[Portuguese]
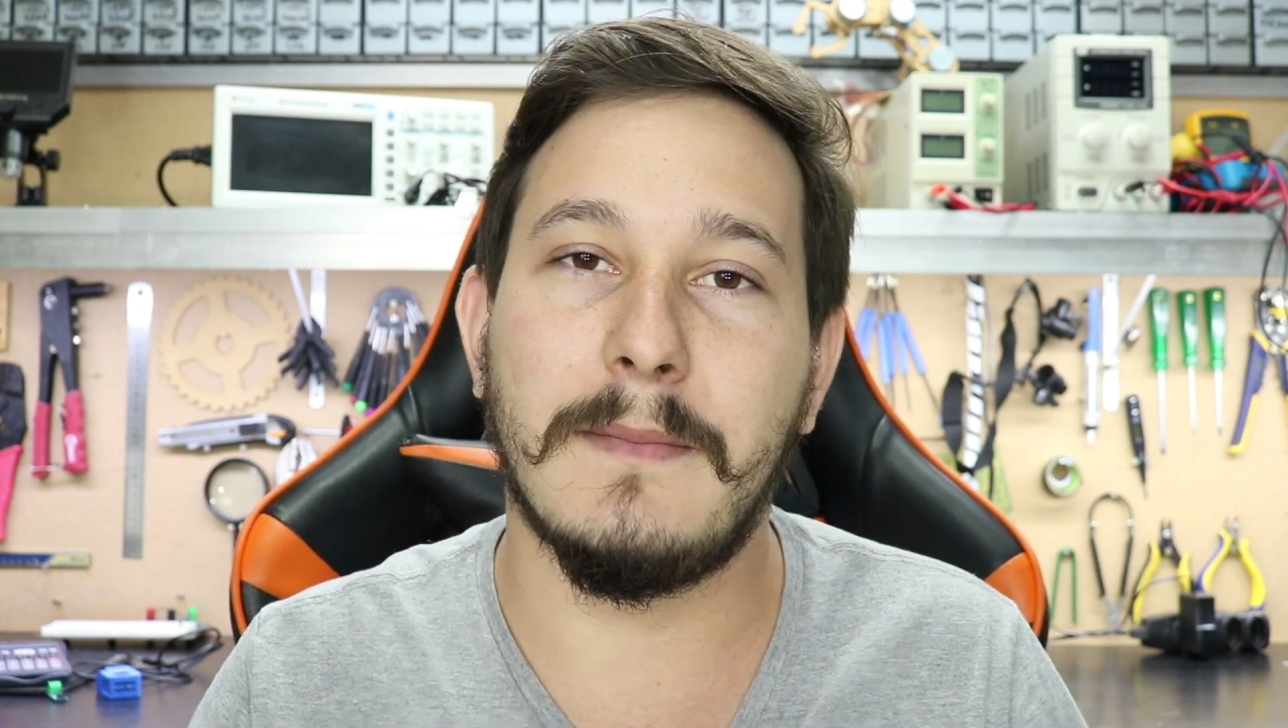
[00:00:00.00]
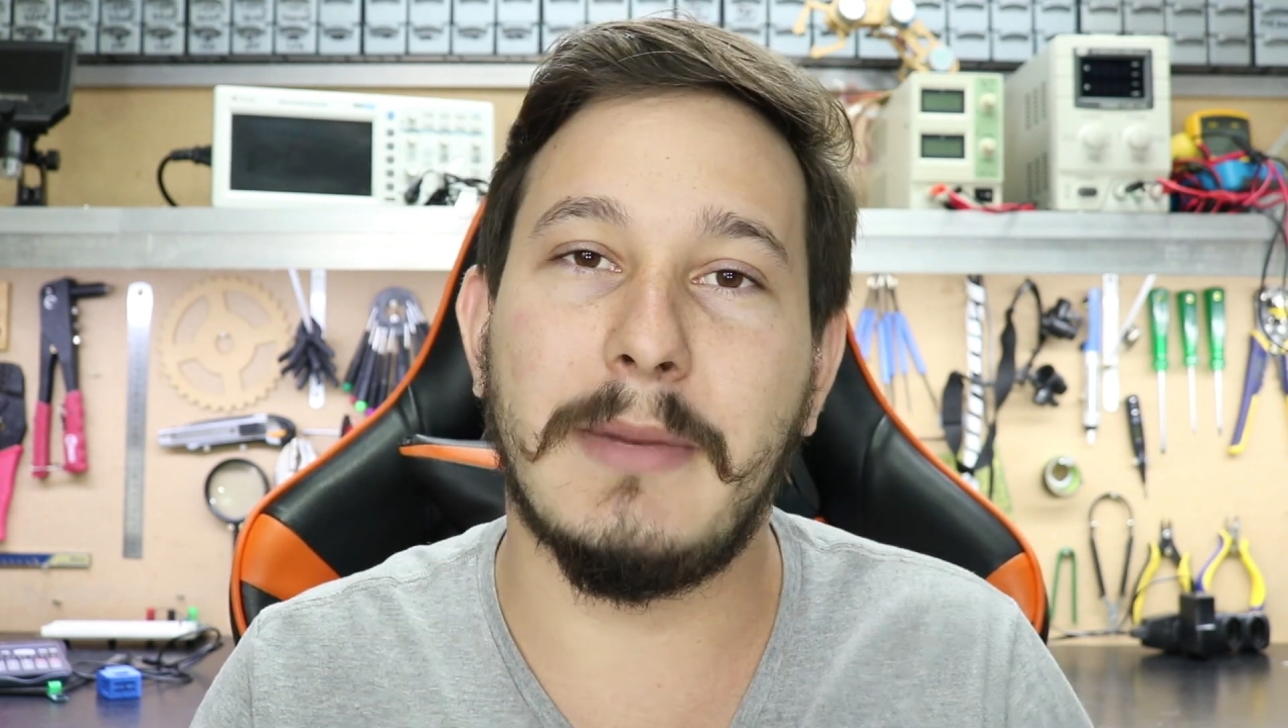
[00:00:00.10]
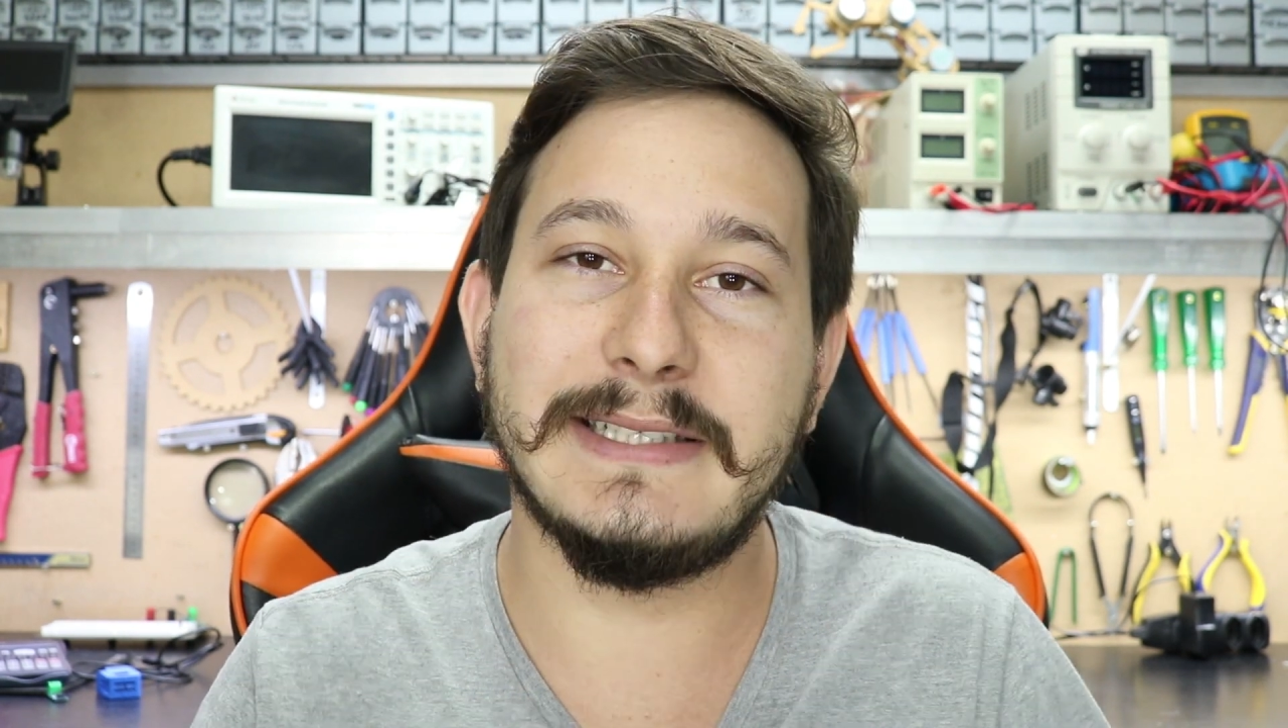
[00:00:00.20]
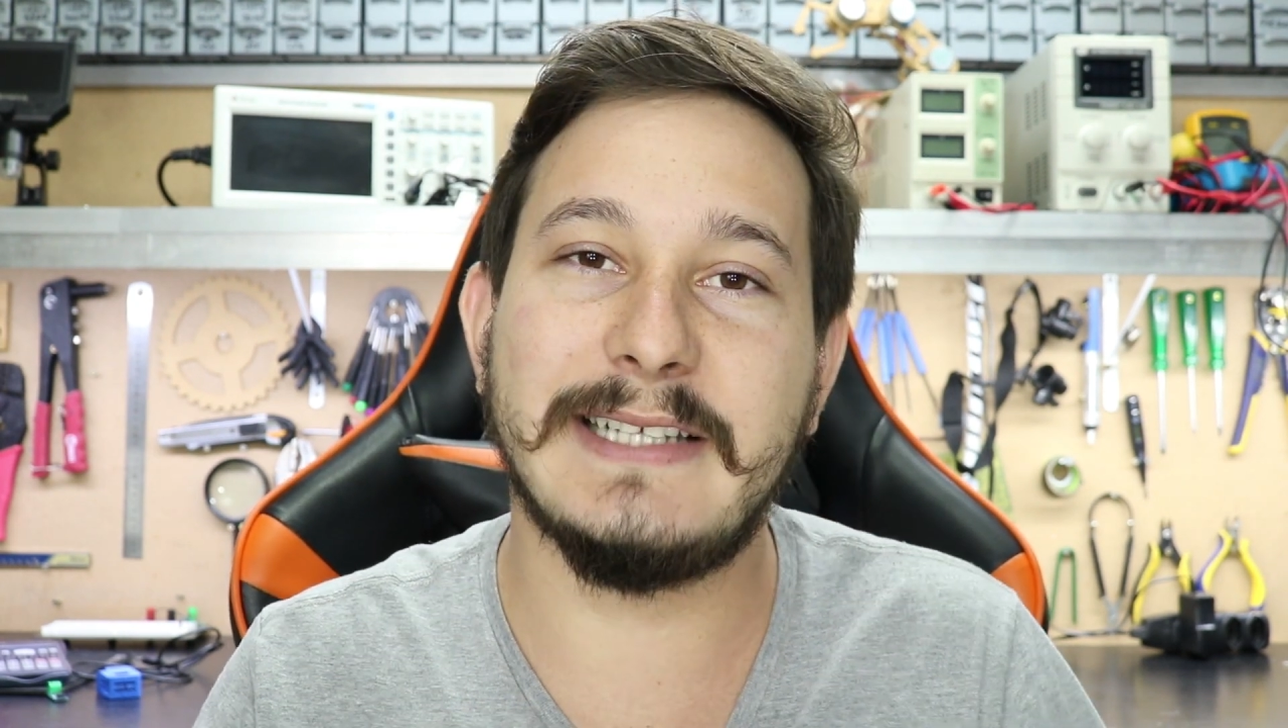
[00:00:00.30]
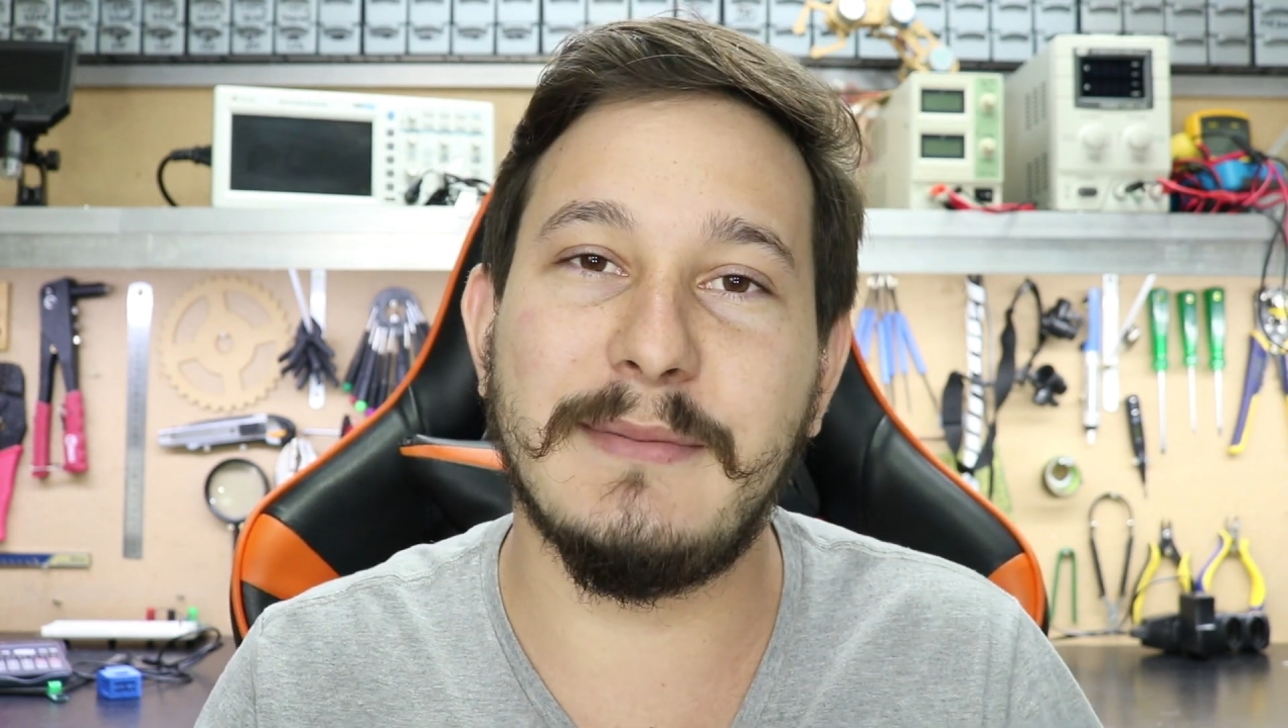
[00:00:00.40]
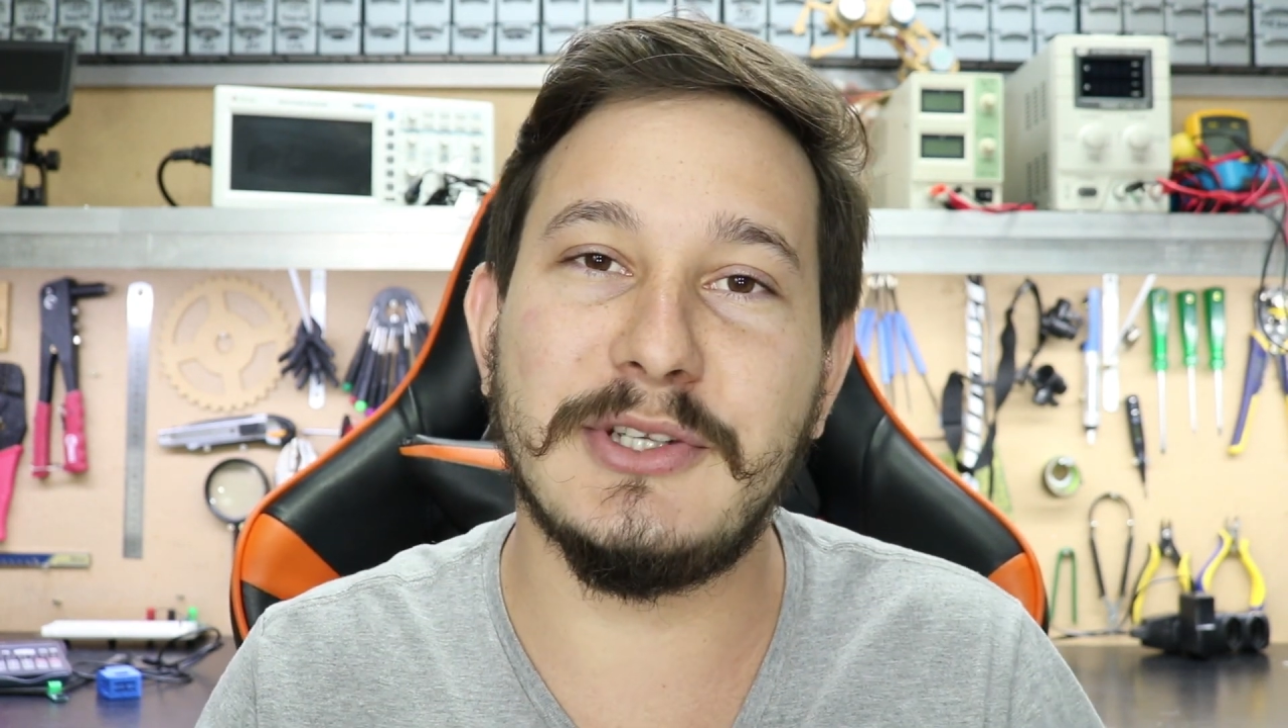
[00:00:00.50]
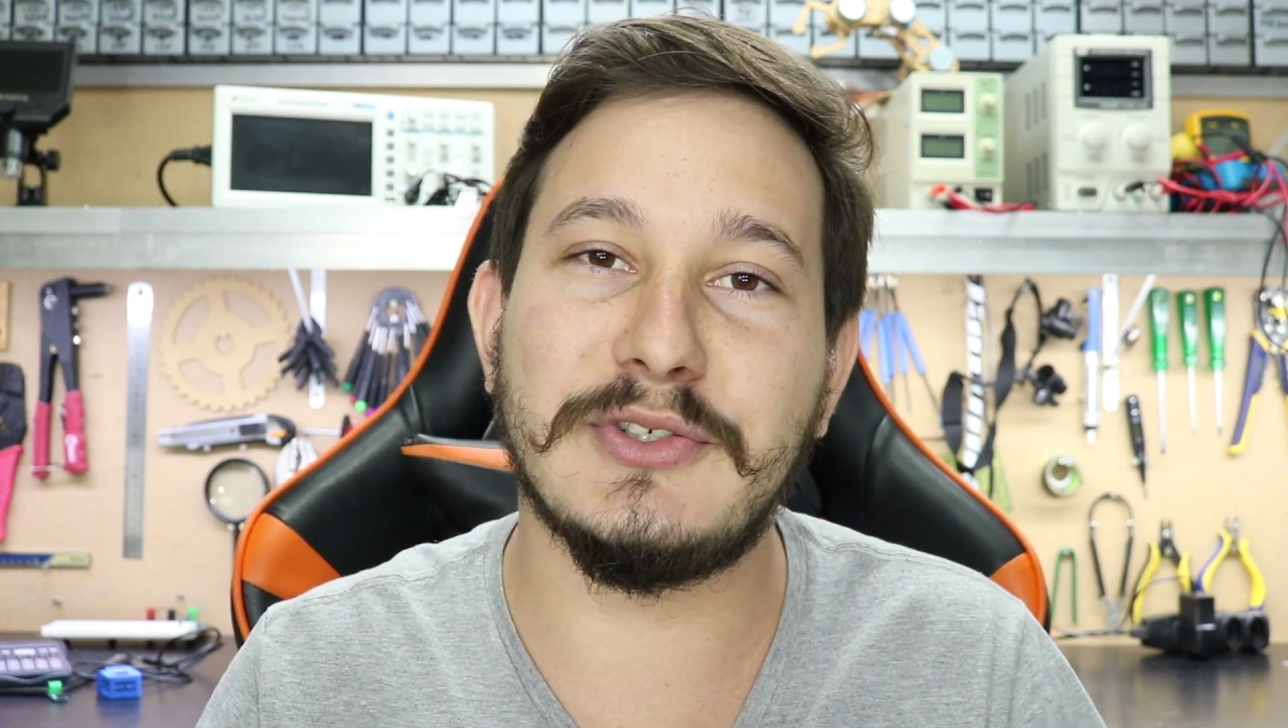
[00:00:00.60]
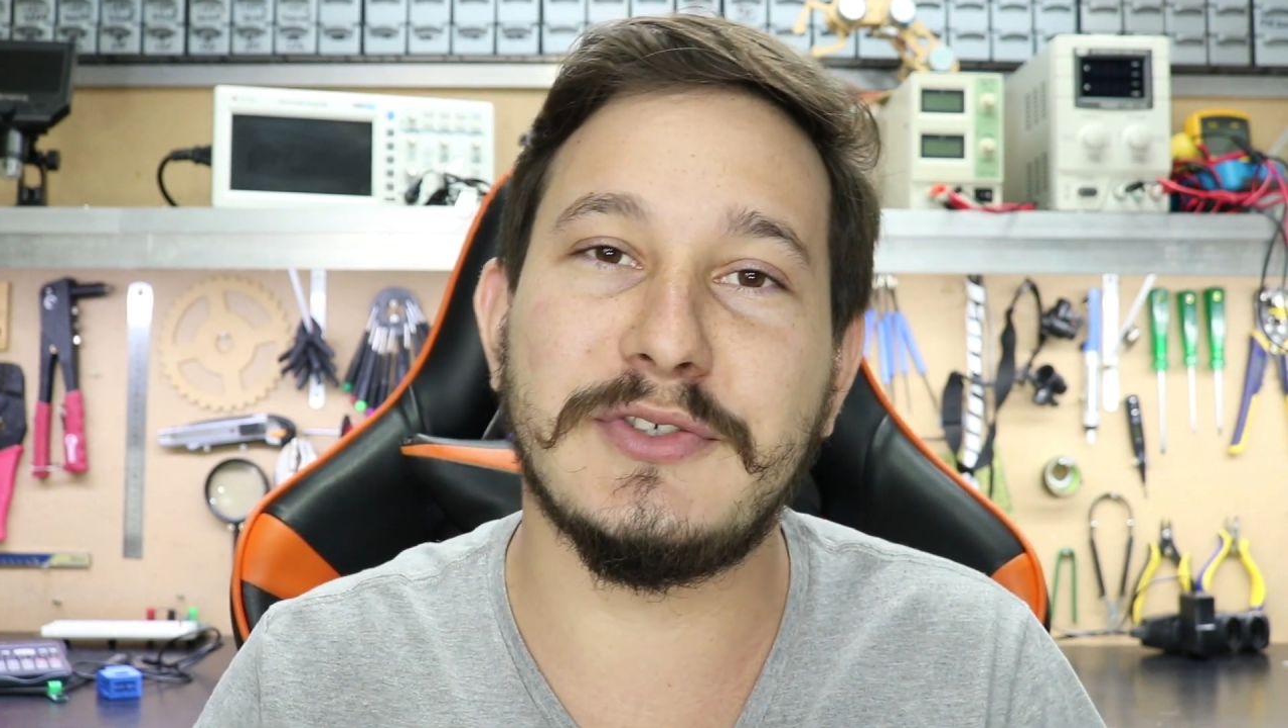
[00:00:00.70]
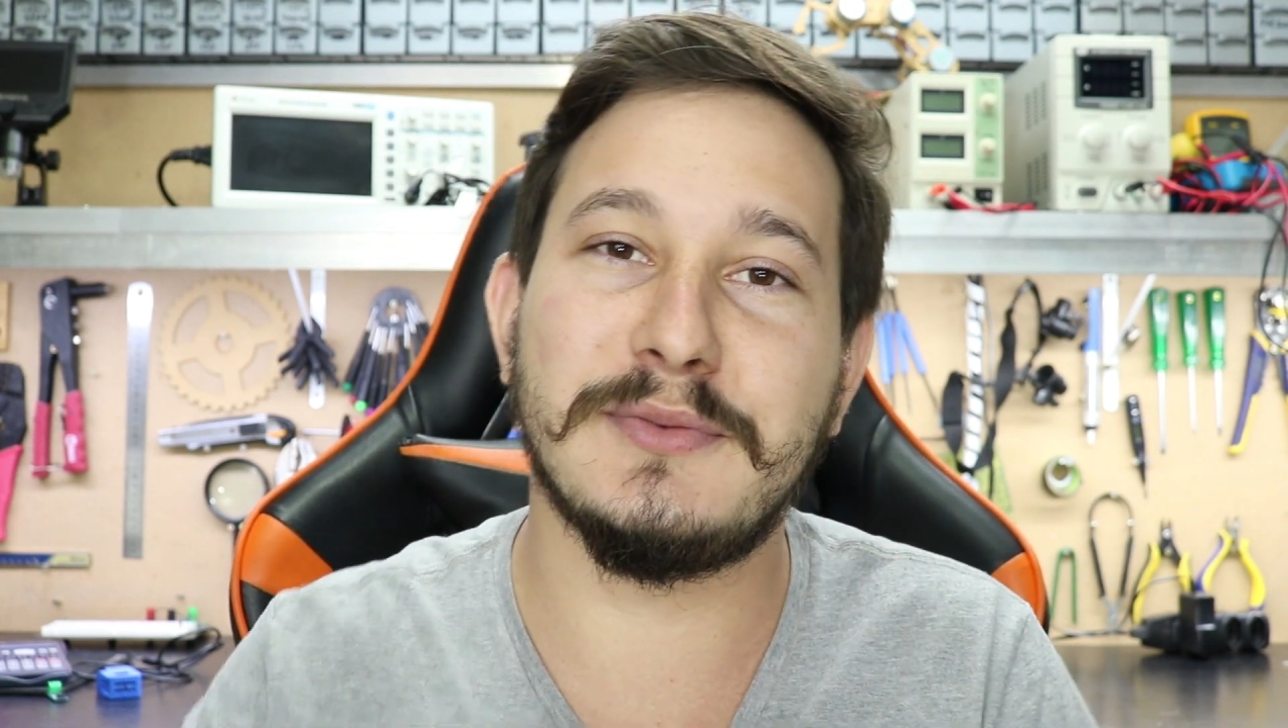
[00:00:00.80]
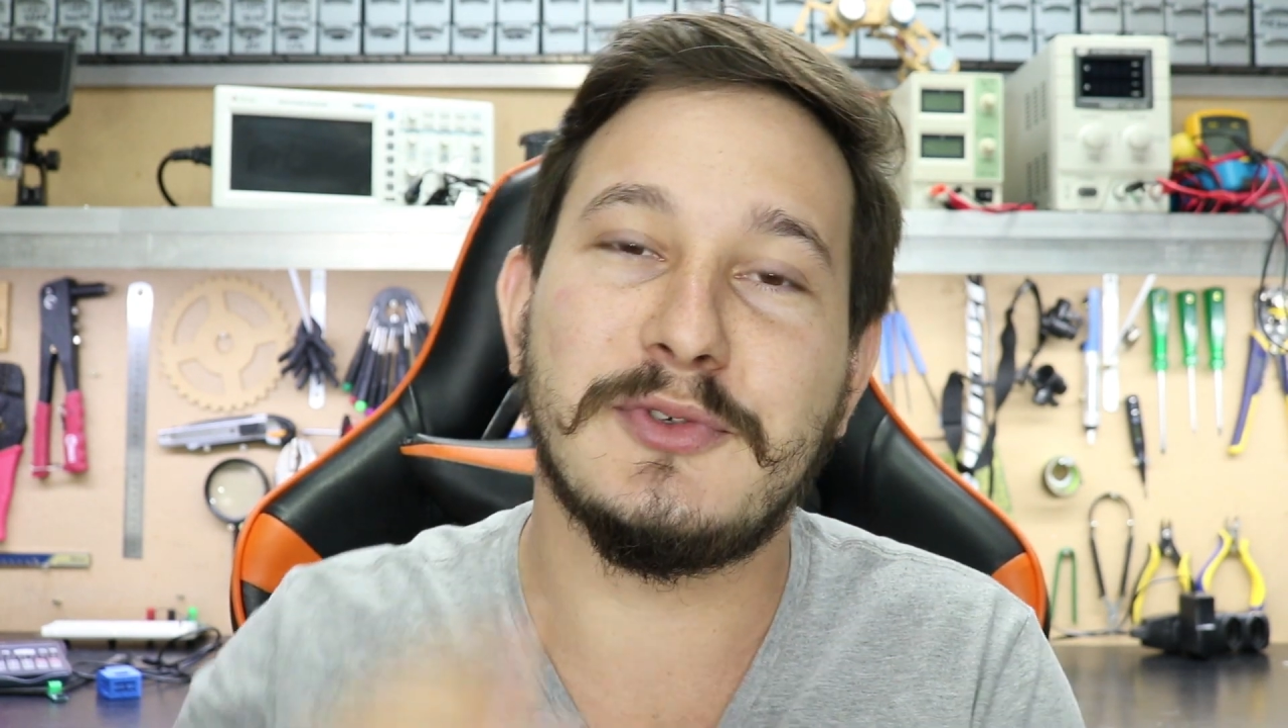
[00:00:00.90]
Basicamente,
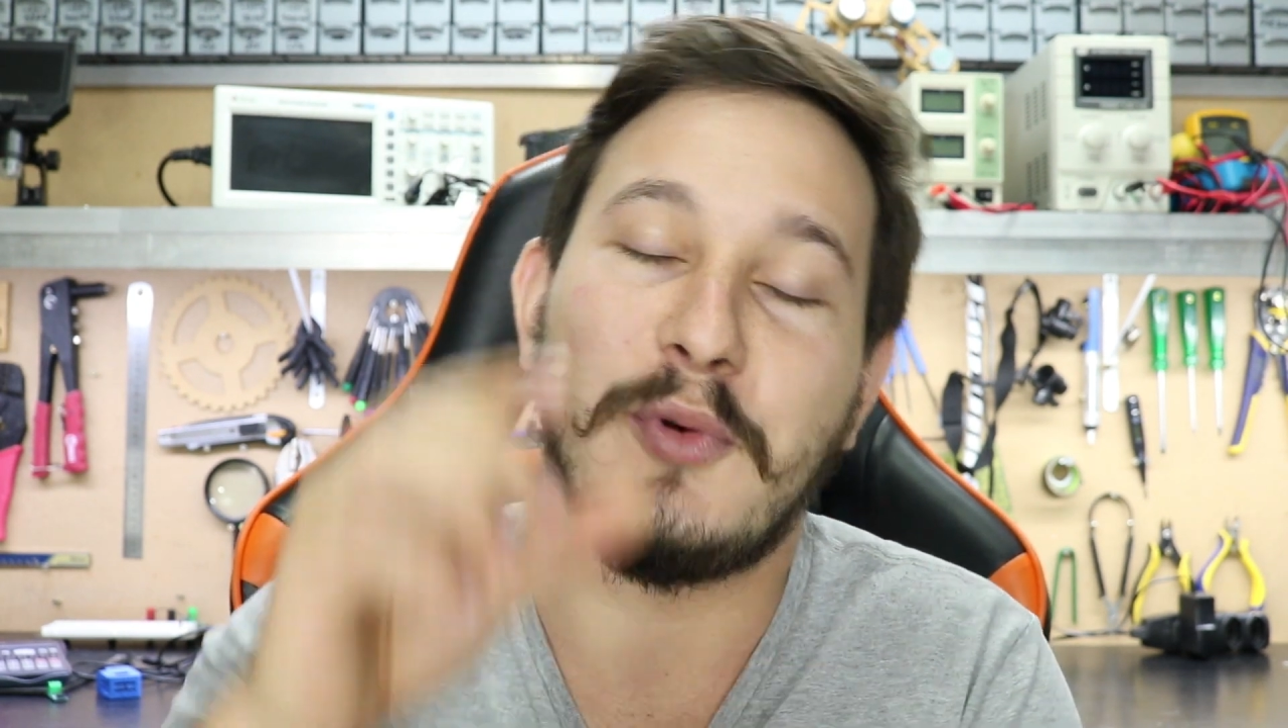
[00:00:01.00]
nós vamos